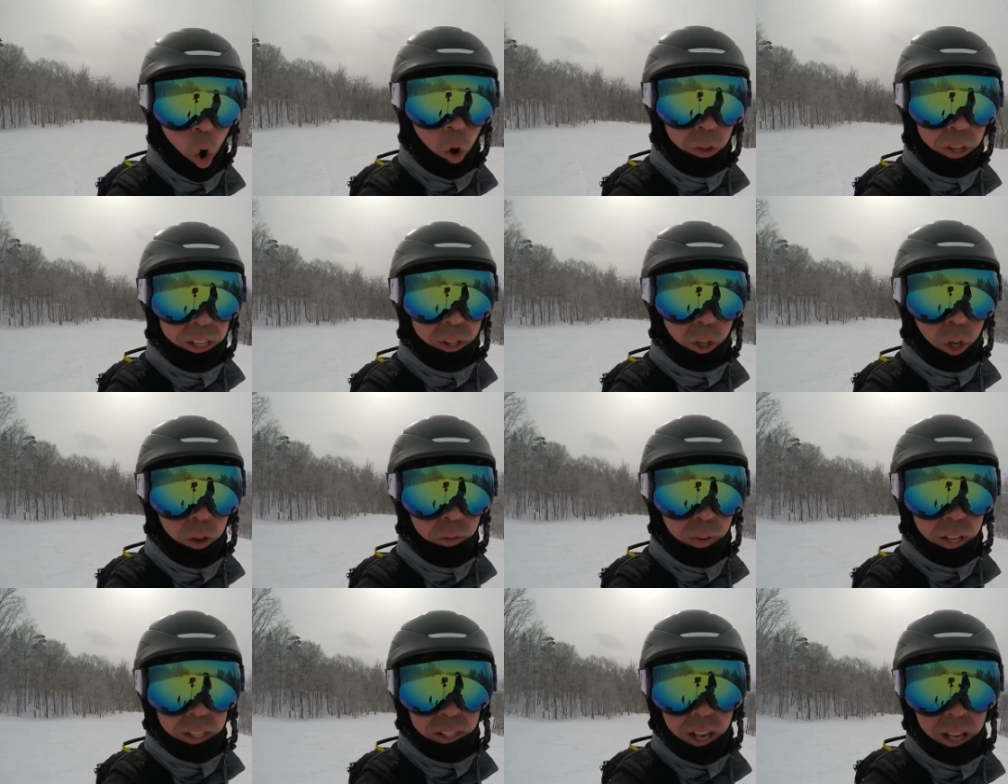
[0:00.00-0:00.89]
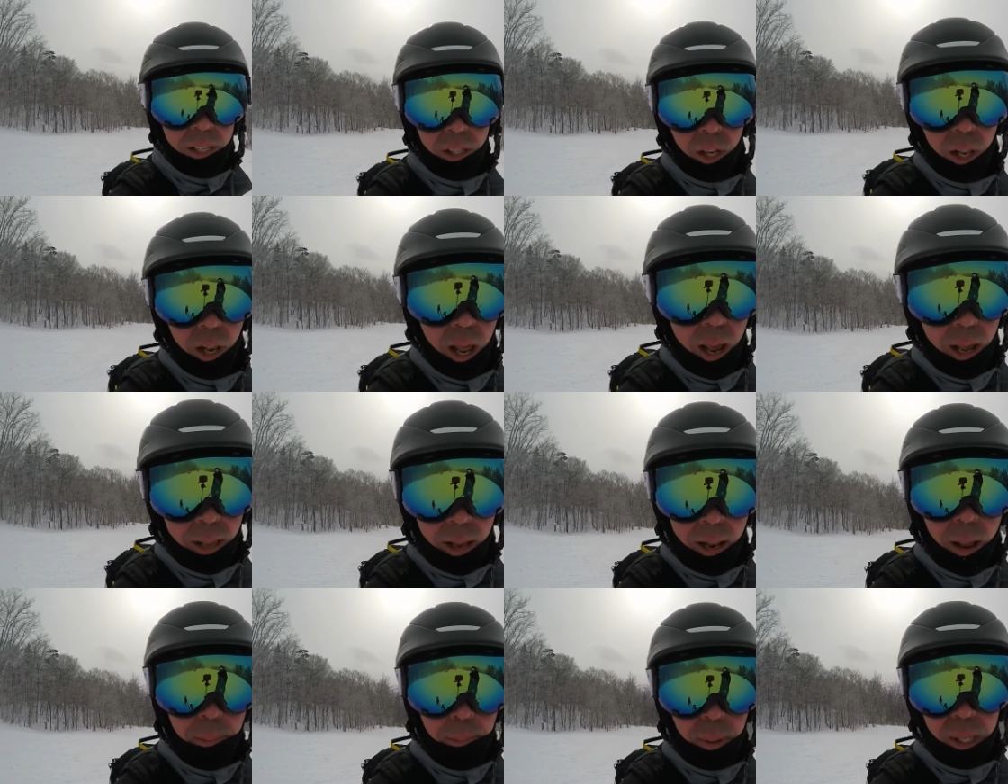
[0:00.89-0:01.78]
On est sur le versant soleil
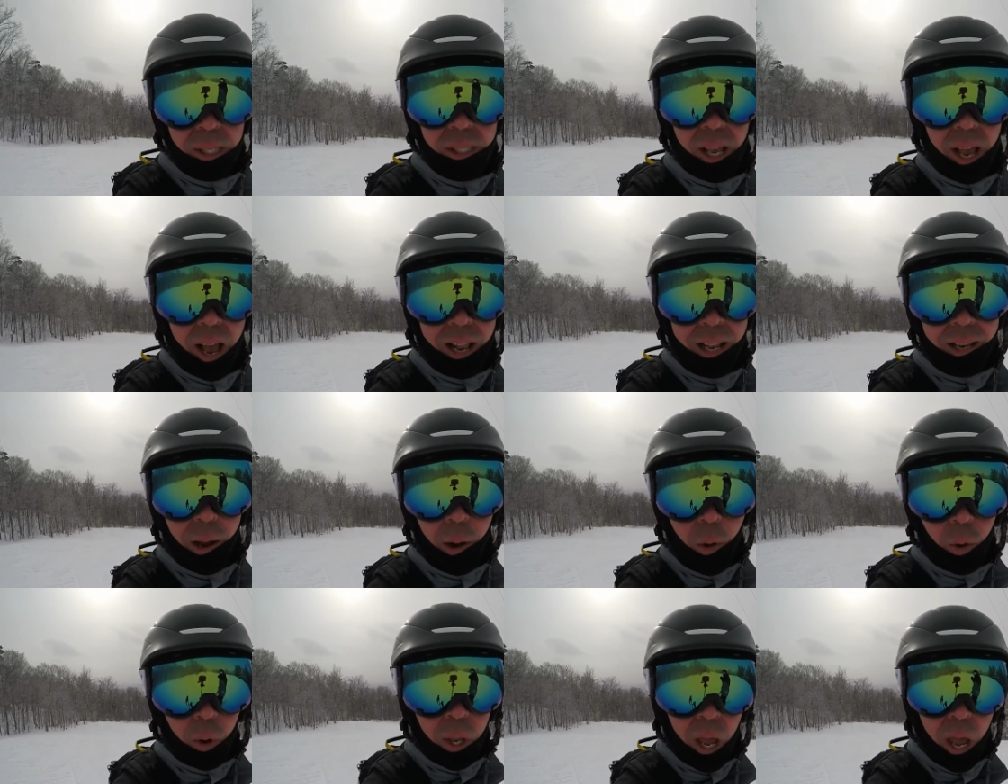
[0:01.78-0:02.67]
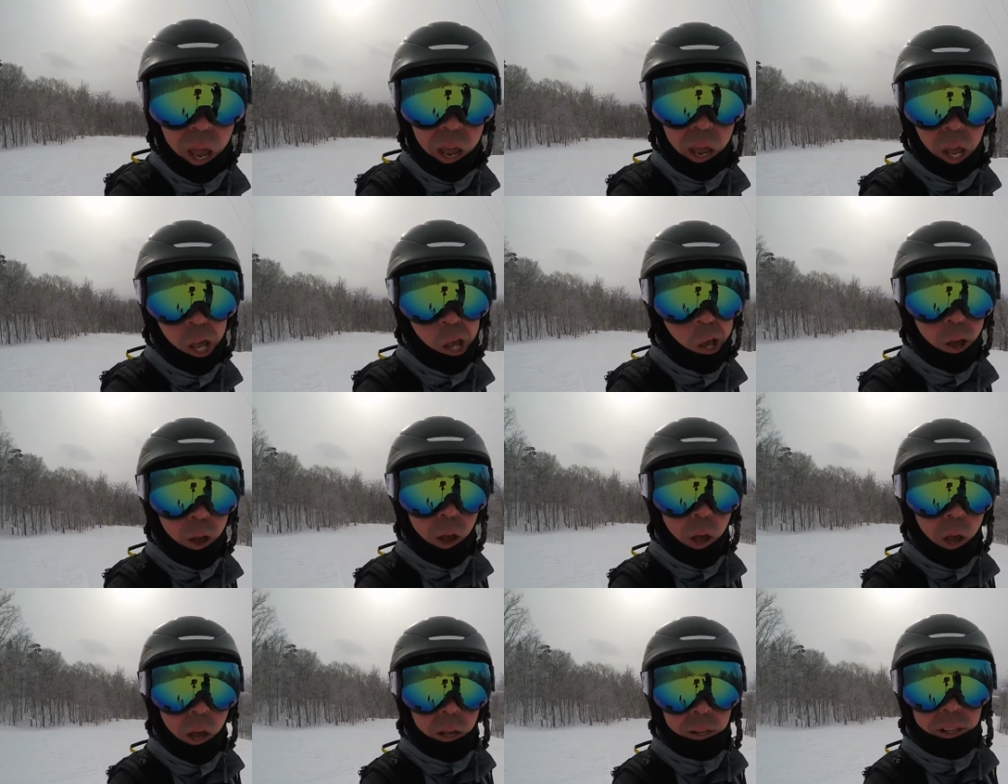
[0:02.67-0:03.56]
dans la piste Algonquin.
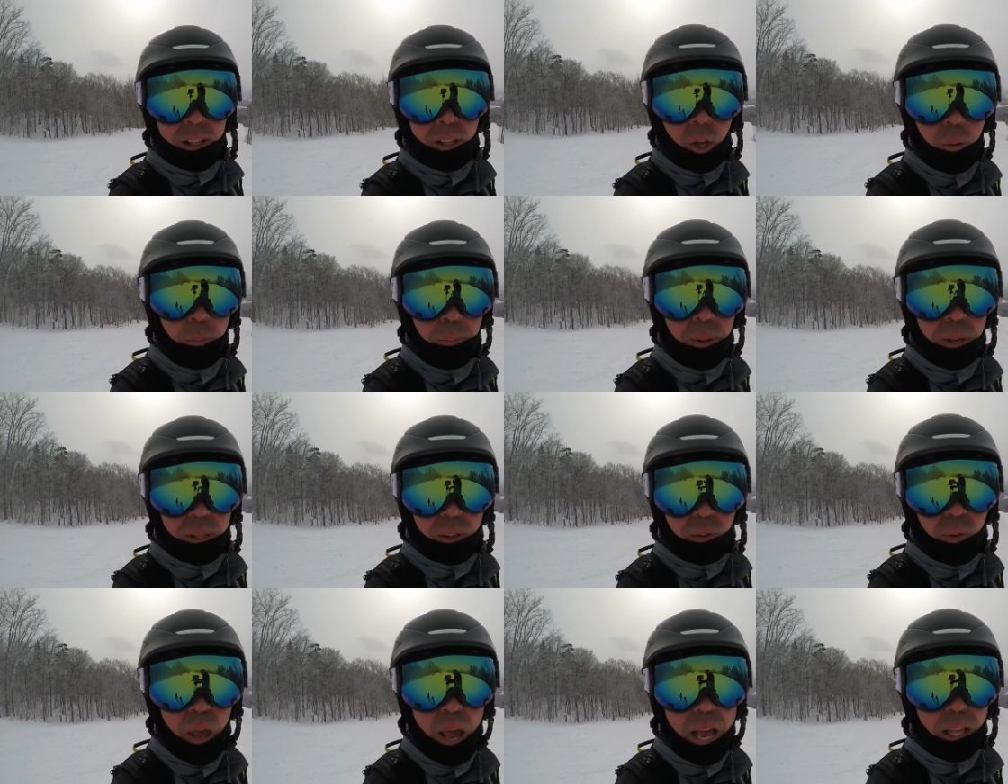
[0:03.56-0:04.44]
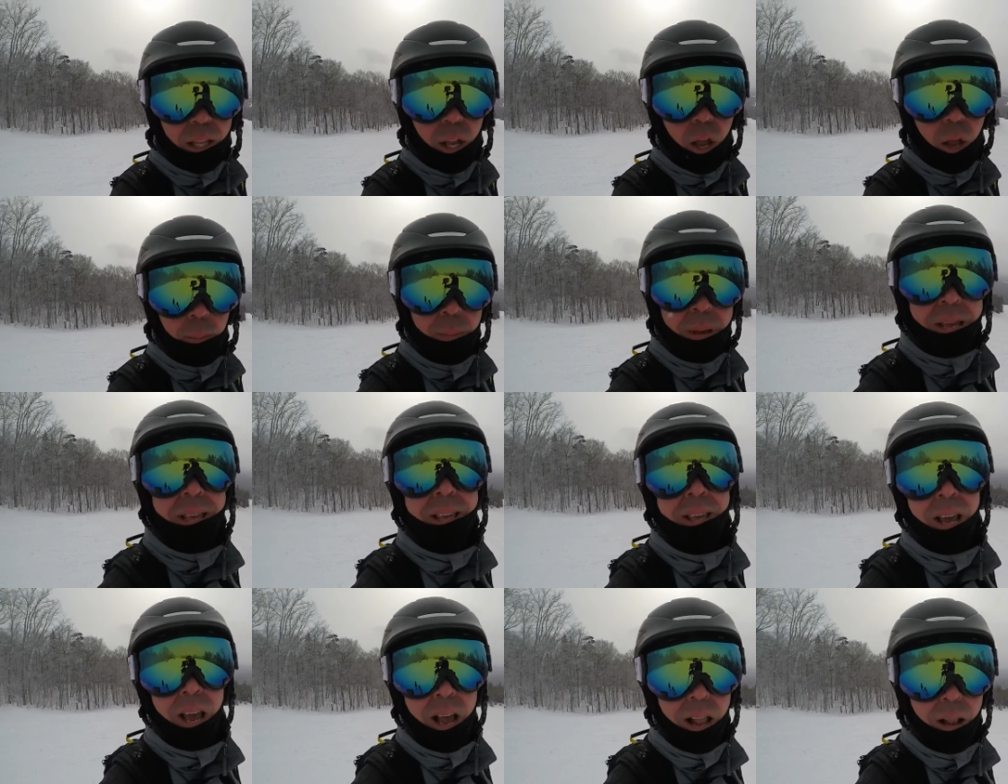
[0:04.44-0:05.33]
C'est une piste verte, mais
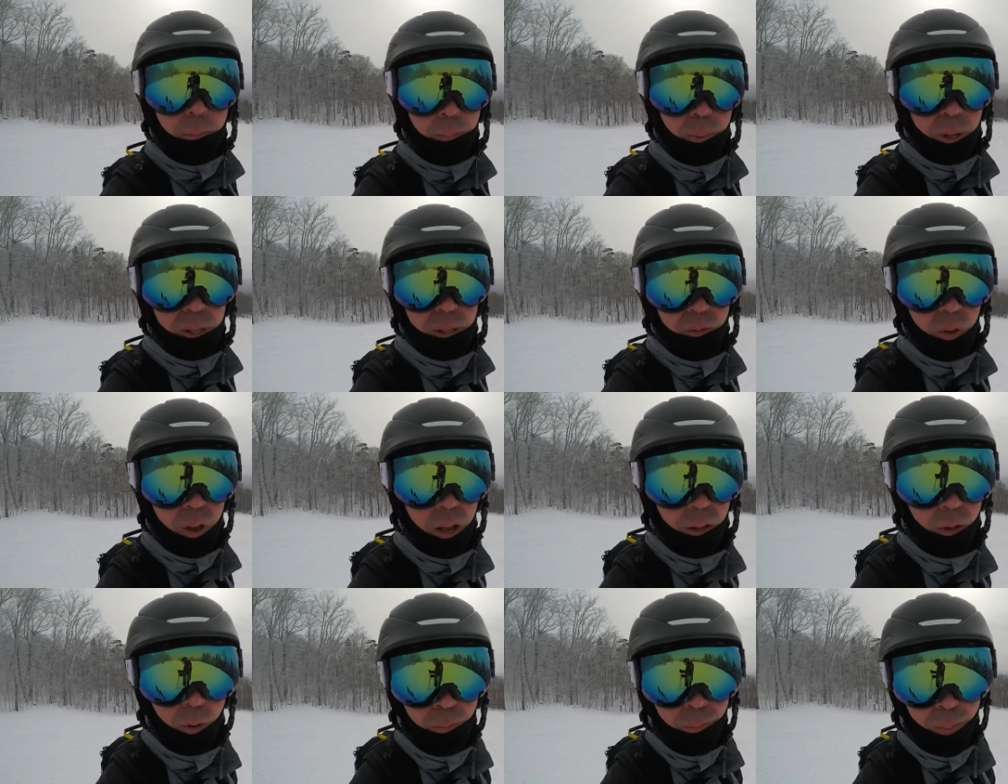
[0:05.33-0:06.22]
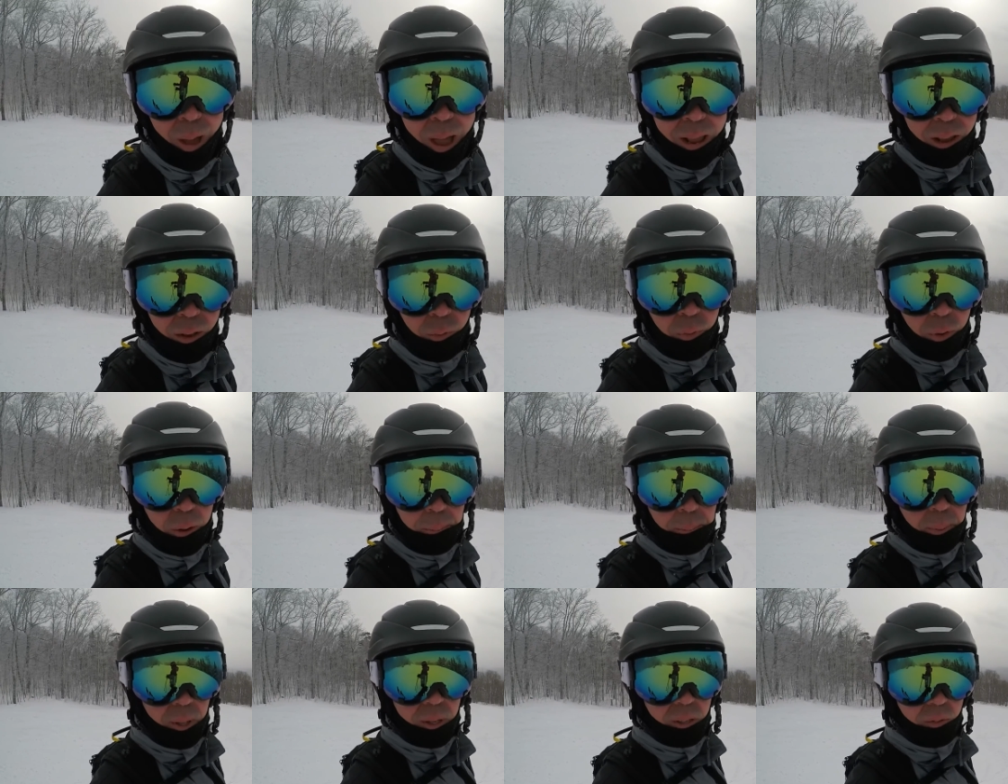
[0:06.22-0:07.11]
quelle piste verte! Une
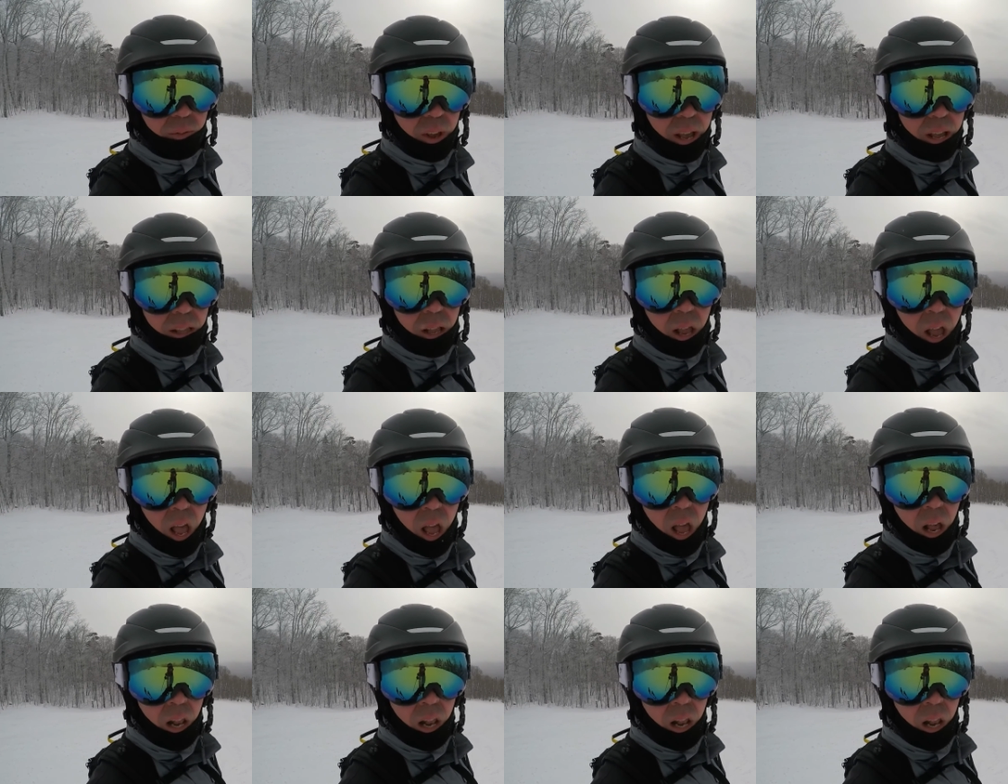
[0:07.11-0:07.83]
magnifique piste verte.